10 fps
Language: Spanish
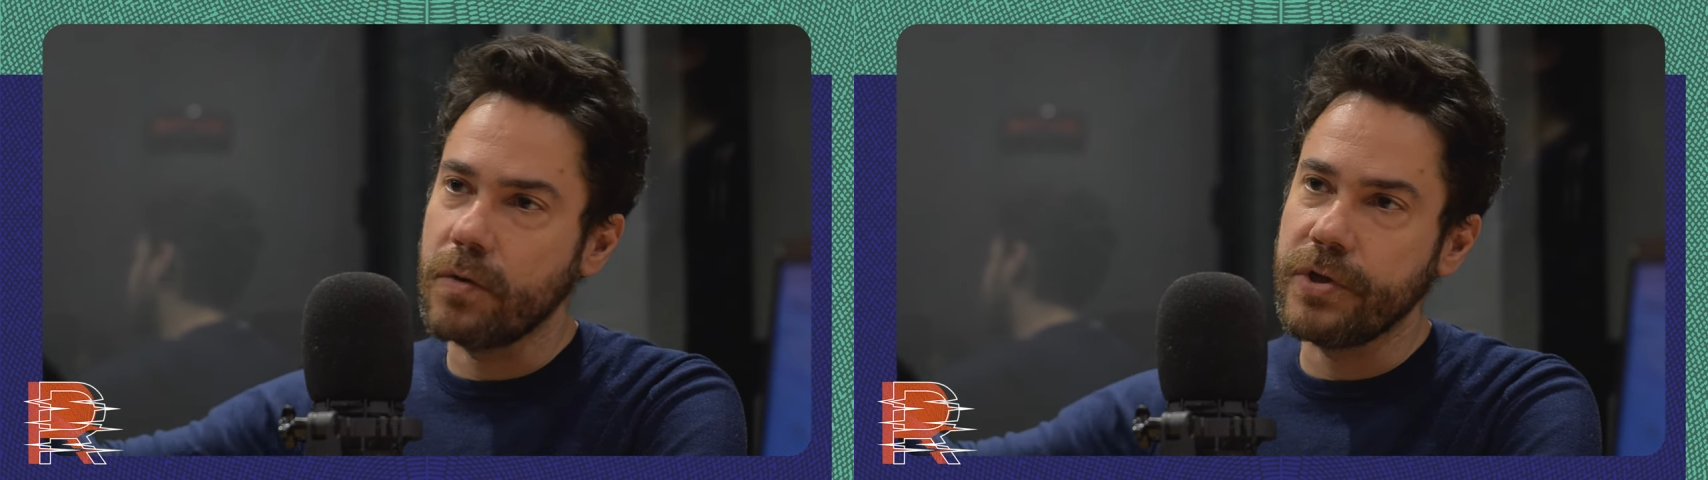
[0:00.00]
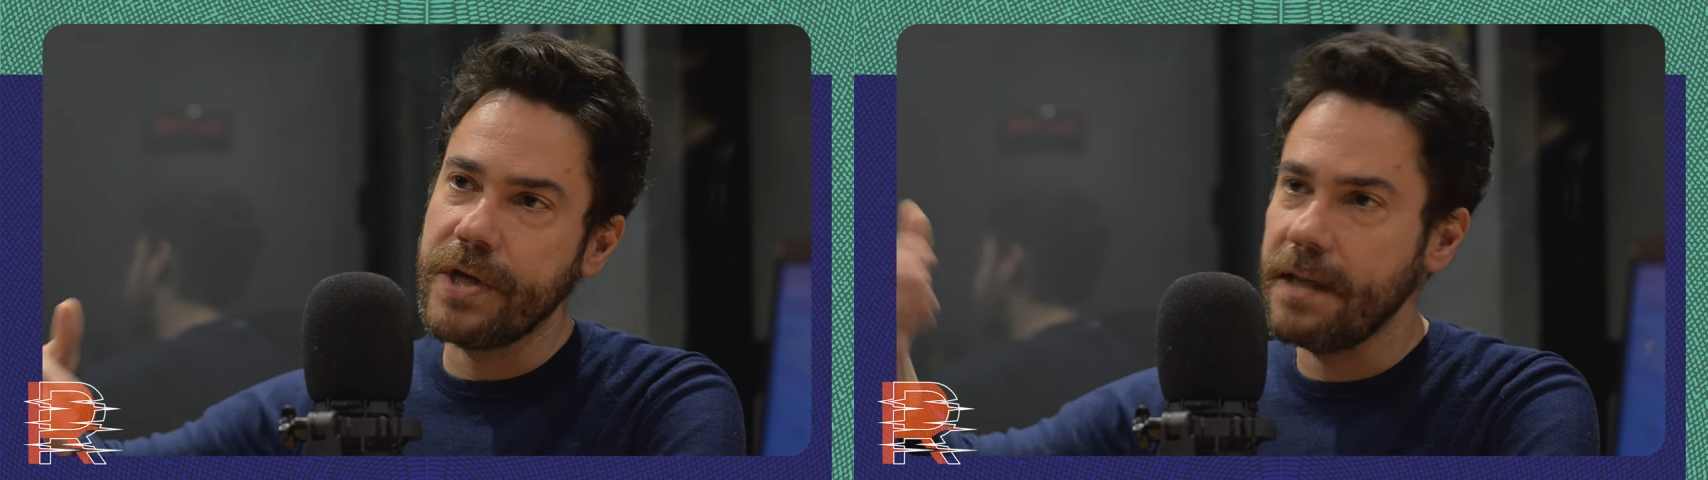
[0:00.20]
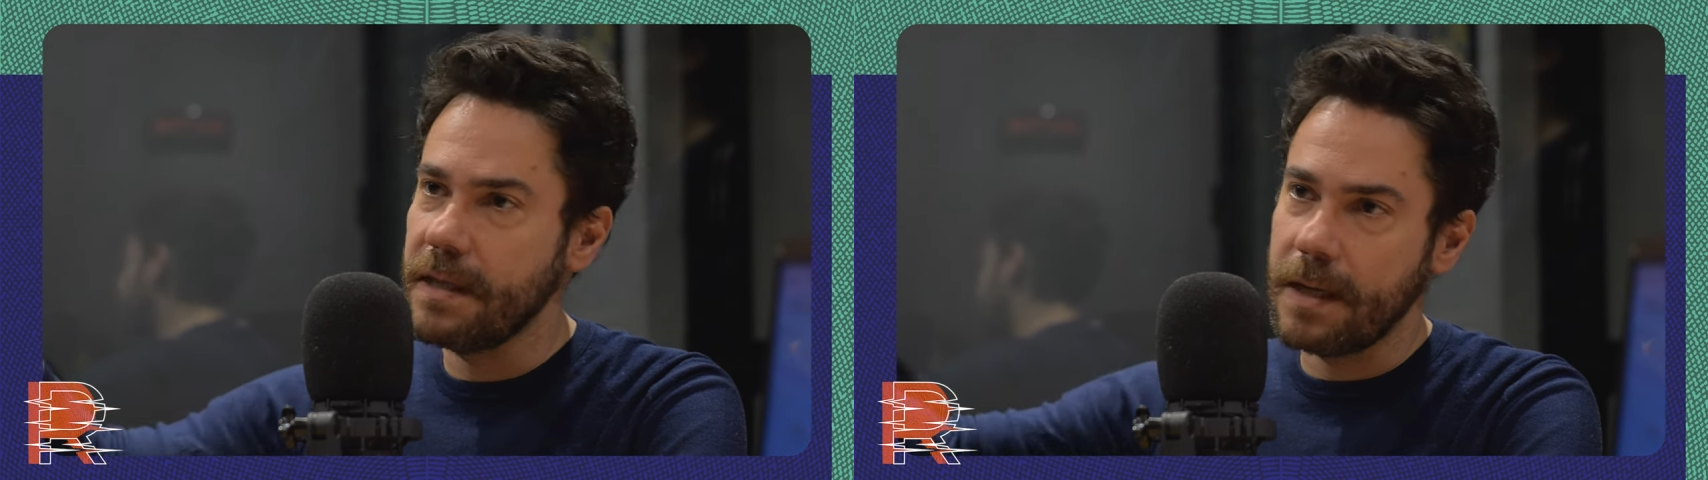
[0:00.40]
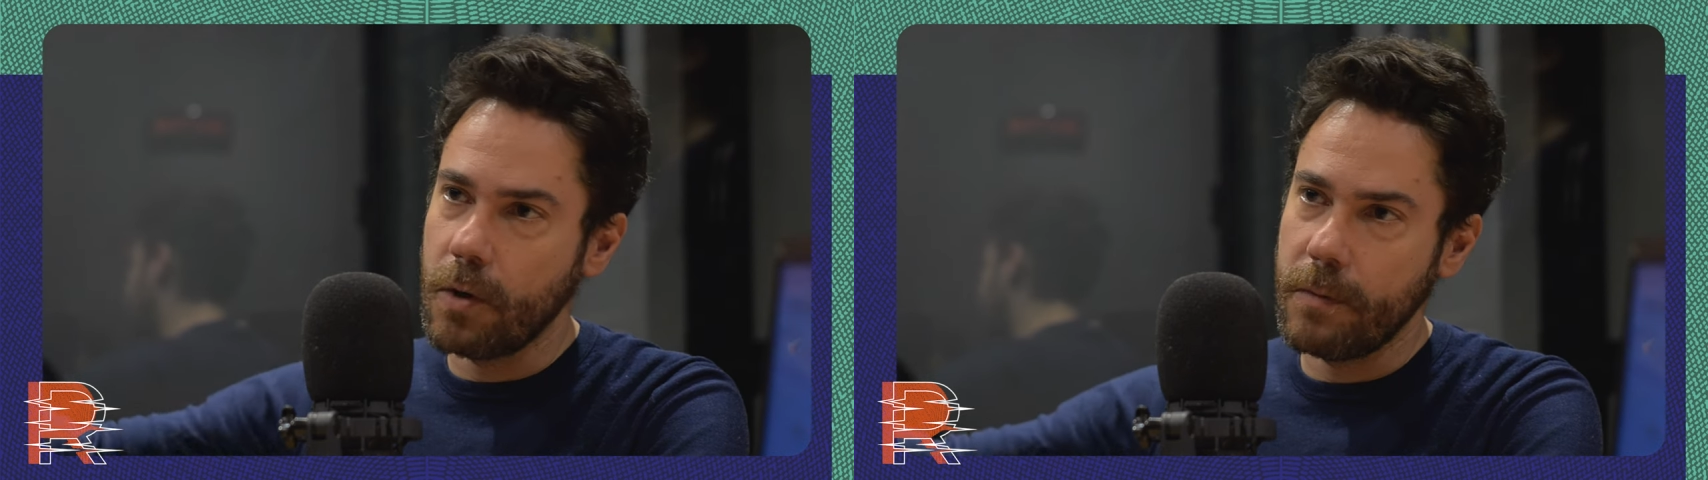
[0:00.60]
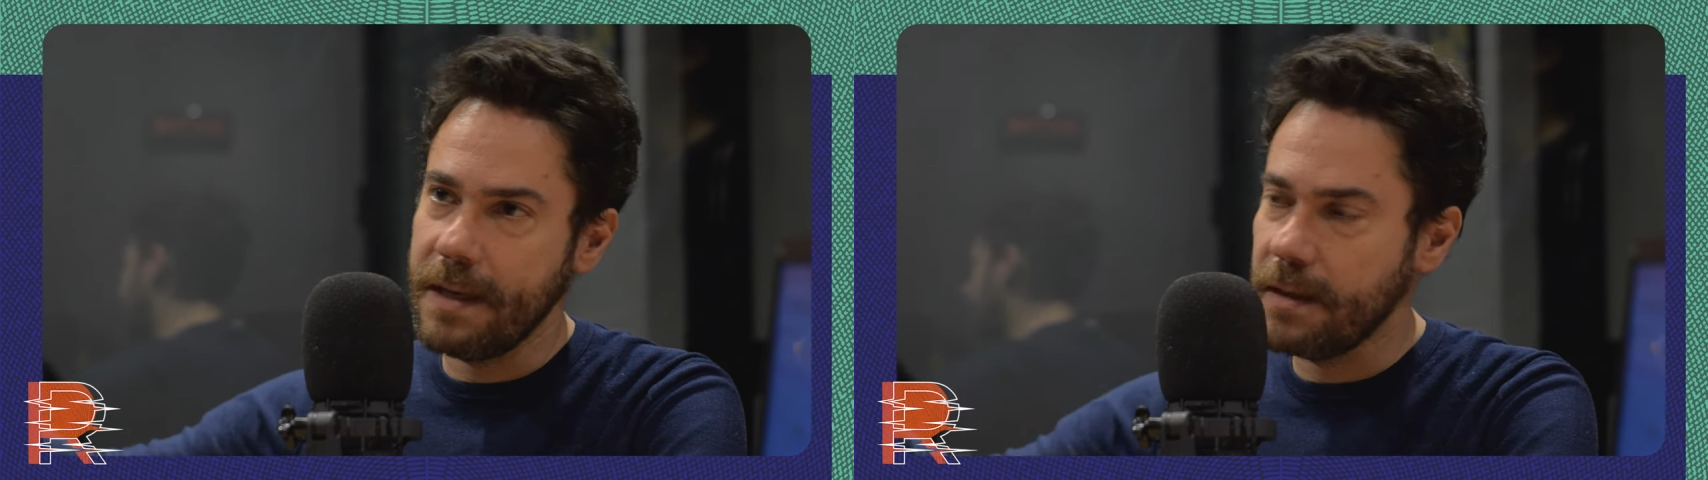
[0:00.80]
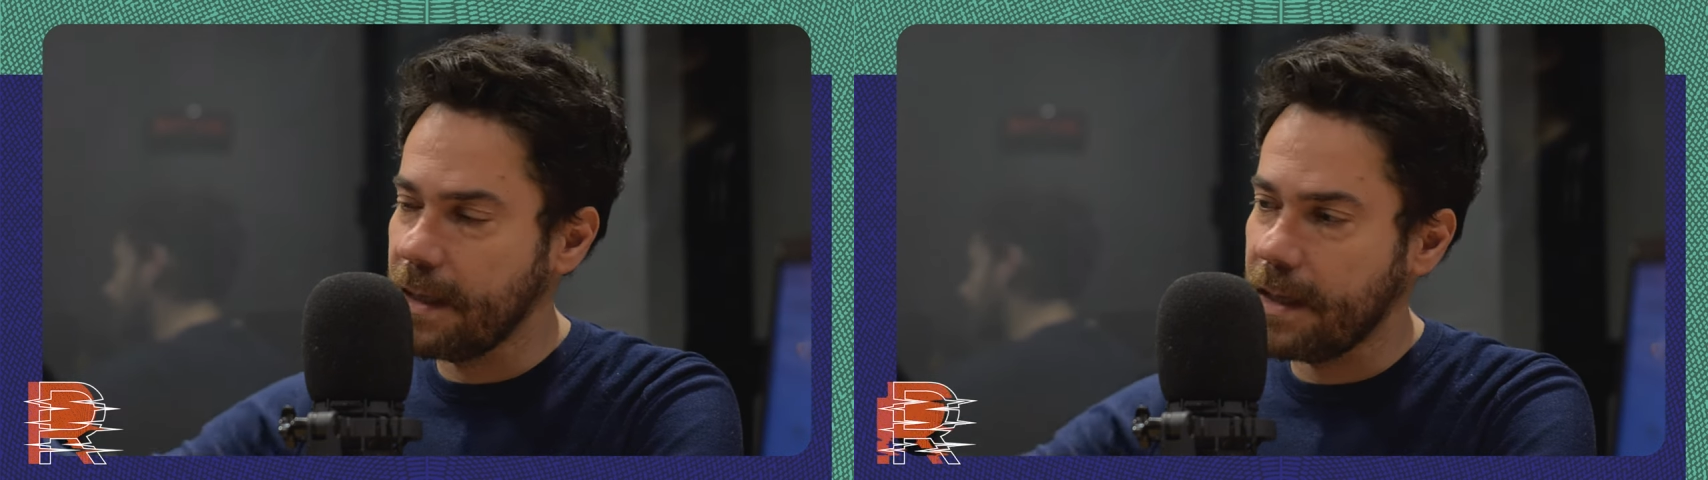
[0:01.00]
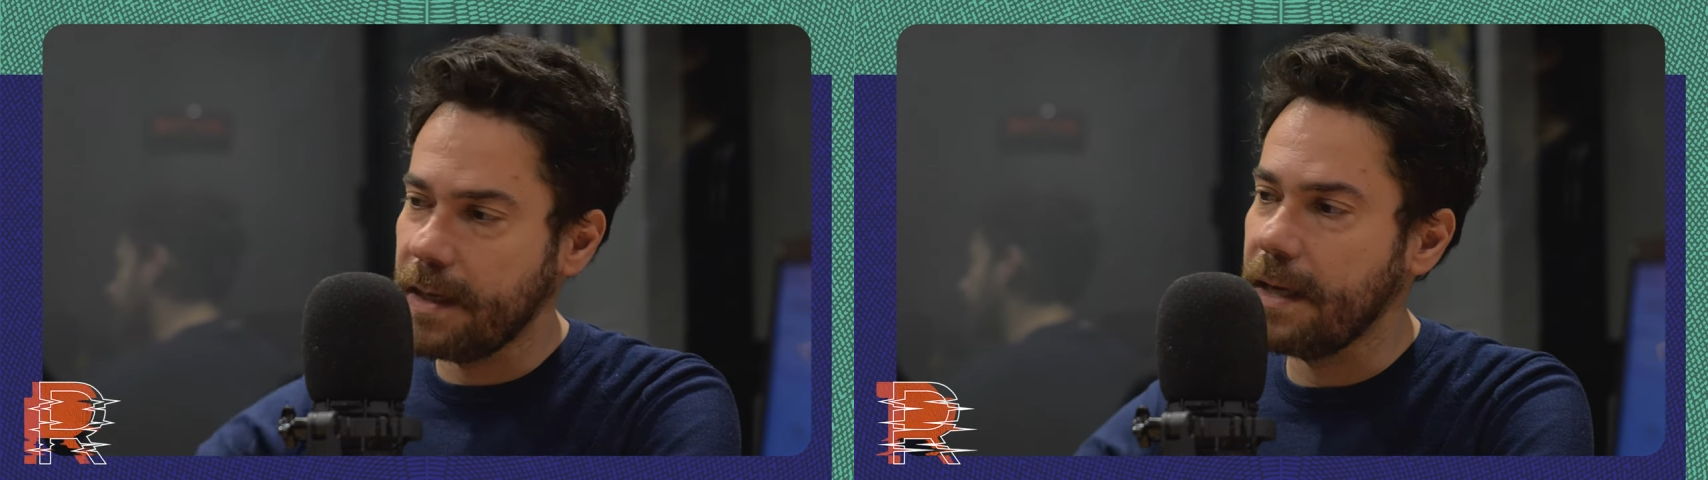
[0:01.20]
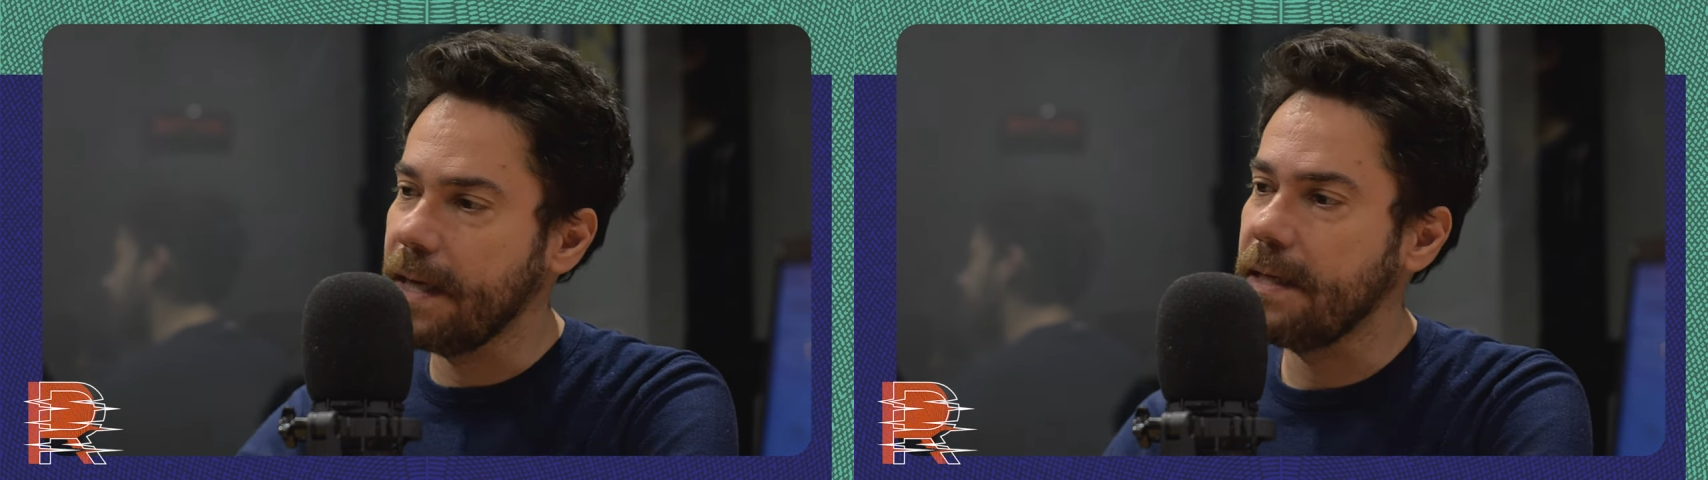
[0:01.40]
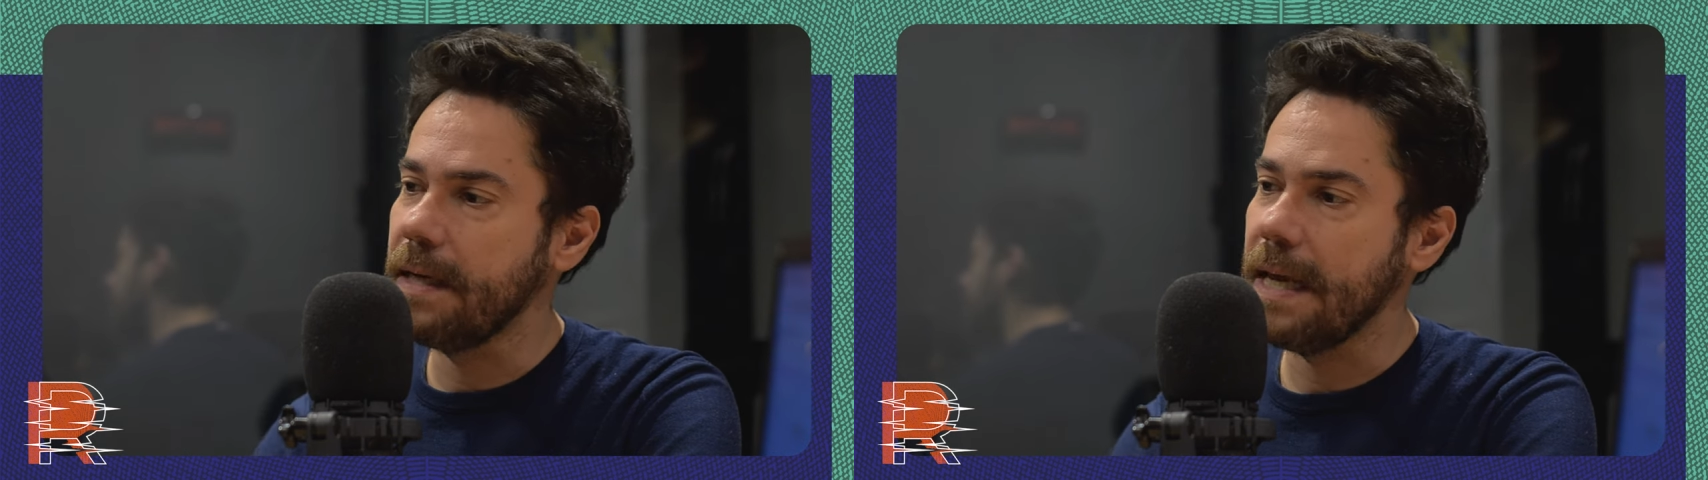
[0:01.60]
80, 90